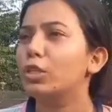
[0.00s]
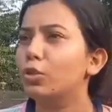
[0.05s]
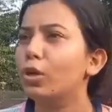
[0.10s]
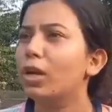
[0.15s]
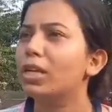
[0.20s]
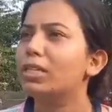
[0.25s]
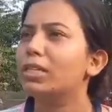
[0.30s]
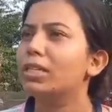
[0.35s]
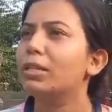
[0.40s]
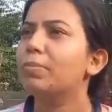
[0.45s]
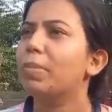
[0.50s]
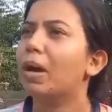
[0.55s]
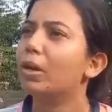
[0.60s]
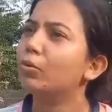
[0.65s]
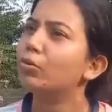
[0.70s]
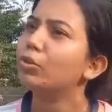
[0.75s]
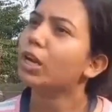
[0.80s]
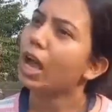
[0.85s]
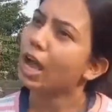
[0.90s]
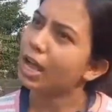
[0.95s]
আজও আছে
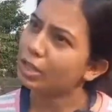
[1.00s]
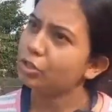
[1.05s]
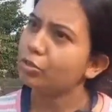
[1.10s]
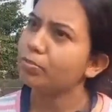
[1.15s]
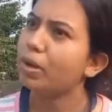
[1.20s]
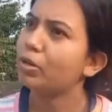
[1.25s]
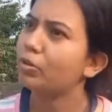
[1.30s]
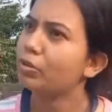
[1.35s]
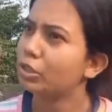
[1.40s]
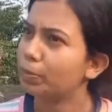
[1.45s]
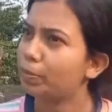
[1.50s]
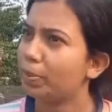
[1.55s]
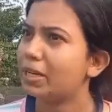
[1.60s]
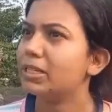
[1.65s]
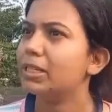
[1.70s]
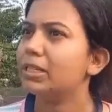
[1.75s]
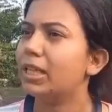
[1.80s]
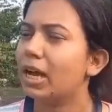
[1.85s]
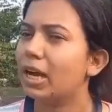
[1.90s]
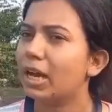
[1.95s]
মানুষ আজও মানুষের
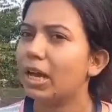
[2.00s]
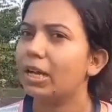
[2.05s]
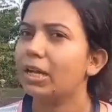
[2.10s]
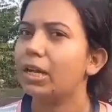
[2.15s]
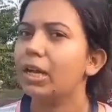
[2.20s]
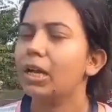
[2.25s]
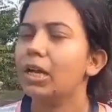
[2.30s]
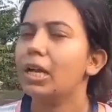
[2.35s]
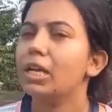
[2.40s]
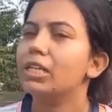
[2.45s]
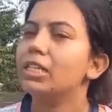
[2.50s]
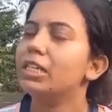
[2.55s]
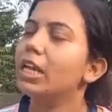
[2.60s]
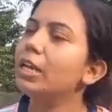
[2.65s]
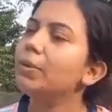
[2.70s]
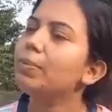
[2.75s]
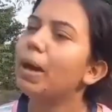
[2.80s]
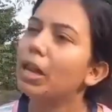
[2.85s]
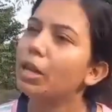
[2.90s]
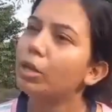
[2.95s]
পাশে দাঁড়ায়
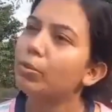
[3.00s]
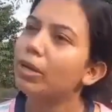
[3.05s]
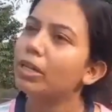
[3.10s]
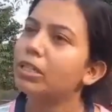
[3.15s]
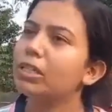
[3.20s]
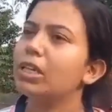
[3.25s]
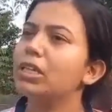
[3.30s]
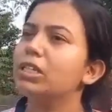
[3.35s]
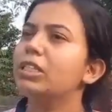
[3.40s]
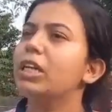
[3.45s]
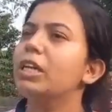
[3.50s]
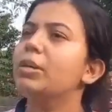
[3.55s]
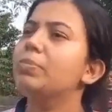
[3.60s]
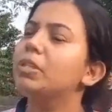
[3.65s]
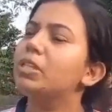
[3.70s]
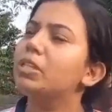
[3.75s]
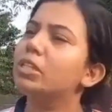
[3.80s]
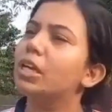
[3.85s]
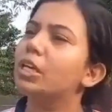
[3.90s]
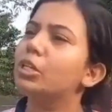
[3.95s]
সেই ভালোবাসা সেই
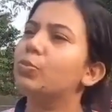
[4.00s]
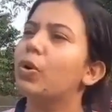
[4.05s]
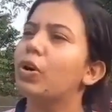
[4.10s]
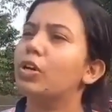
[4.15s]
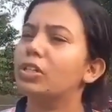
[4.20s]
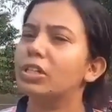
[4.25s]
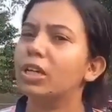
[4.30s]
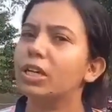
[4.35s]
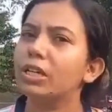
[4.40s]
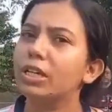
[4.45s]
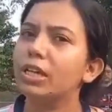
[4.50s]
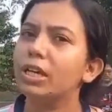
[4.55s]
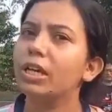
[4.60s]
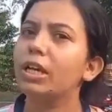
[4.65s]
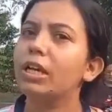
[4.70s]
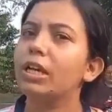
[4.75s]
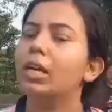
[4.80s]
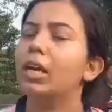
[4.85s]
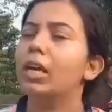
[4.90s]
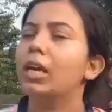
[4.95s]
বিশ্বাস ভরসা নিয়ে
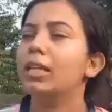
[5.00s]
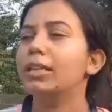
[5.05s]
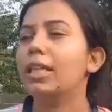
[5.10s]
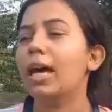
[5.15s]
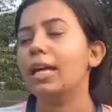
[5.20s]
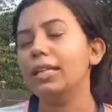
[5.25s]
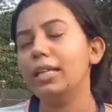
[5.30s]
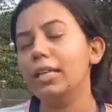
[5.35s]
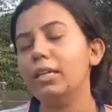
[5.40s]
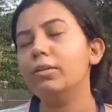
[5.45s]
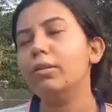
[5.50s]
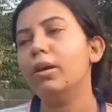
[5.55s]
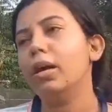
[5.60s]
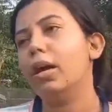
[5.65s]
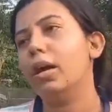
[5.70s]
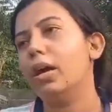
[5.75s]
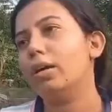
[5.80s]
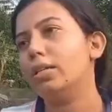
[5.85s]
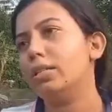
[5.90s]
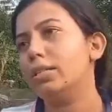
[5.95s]
তাদের
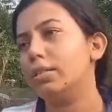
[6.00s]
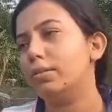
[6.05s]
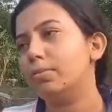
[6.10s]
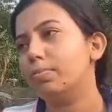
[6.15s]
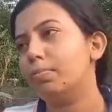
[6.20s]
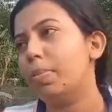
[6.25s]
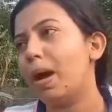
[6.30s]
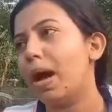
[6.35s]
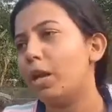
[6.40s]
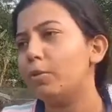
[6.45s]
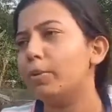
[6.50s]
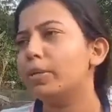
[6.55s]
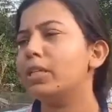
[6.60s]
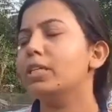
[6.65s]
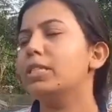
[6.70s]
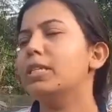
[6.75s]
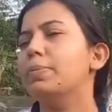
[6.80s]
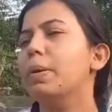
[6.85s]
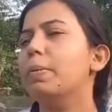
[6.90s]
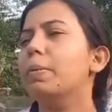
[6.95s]

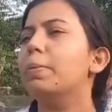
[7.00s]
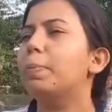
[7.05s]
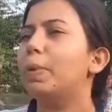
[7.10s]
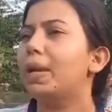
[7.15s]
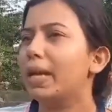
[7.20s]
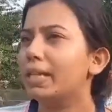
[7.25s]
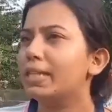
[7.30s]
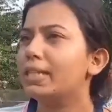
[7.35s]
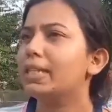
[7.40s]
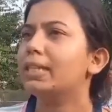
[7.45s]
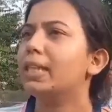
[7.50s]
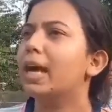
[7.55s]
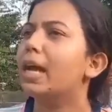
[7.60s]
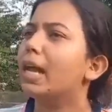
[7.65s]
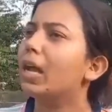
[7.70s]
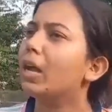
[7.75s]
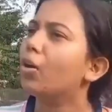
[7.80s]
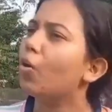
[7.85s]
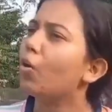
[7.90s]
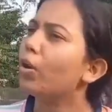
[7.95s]
ভালোবাসা যেভাবে পেয়েছি
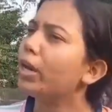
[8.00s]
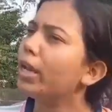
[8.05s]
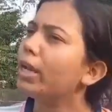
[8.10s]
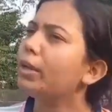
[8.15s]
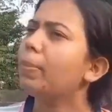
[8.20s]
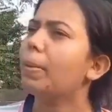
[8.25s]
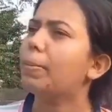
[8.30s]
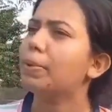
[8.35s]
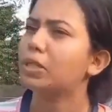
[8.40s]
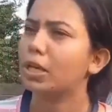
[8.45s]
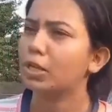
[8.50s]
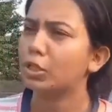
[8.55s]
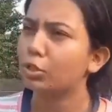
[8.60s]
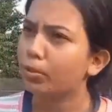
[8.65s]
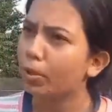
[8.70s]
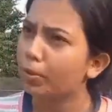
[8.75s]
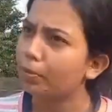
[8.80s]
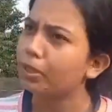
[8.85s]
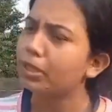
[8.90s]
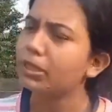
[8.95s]
তারা অনেকভাবে স্বাস্থ্য
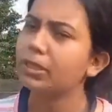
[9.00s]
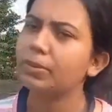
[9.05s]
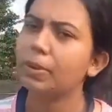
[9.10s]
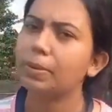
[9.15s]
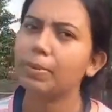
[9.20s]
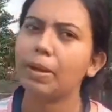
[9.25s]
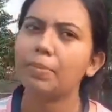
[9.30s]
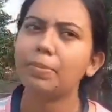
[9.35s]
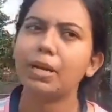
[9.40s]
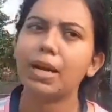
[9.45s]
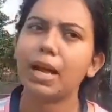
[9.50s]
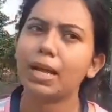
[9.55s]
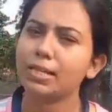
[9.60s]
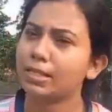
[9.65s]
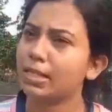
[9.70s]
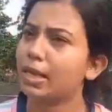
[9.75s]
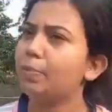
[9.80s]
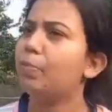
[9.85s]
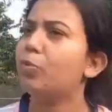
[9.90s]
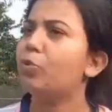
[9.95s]
ভবনে যেভাবে আমরা
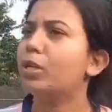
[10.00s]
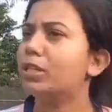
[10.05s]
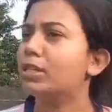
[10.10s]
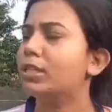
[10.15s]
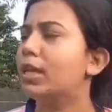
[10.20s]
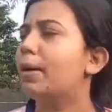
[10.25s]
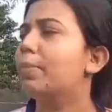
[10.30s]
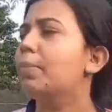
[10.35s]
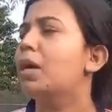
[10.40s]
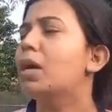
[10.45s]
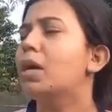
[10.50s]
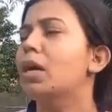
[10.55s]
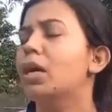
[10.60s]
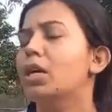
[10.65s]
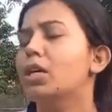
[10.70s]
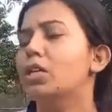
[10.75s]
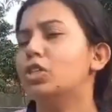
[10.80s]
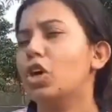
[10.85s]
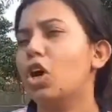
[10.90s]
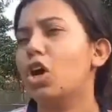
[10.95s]
রাস্তায় পড়েছিলাম
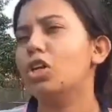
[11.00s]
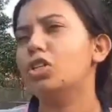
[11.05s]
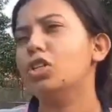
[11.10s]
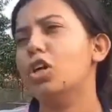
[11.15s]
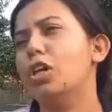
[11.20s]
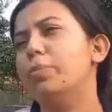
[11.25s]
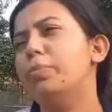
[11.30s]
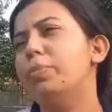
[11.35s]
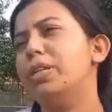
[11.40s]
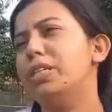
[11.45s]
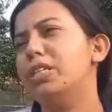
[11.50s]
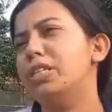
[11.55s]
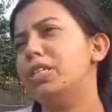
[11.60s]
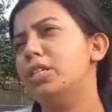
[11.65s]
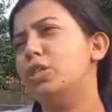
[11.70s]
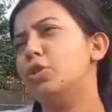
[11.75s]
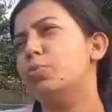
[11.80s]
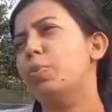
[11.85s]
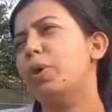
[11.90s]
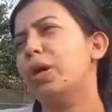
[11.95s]
ঝড় জল
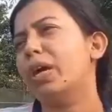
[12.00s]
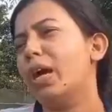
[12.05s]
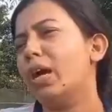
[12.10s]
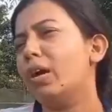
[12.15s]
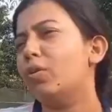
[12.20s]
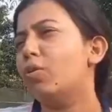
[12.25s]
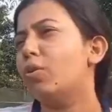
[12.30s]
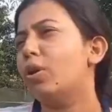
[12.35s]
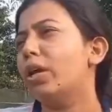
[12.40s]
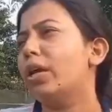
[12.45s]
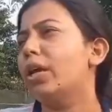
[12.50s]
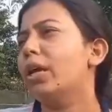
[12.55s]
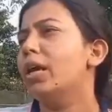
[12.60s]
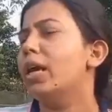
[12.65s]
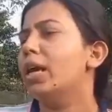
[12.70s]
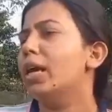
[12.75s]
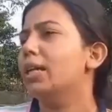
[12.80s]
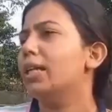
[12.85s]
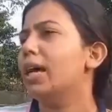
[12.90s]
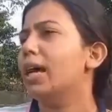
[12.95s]
বৃষ্টি উপেক্ষা করে
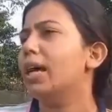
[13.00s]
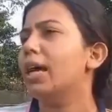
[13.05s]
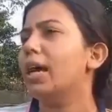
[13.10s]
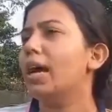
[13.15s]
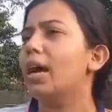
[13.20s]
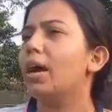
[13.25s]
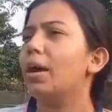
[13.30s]
তারা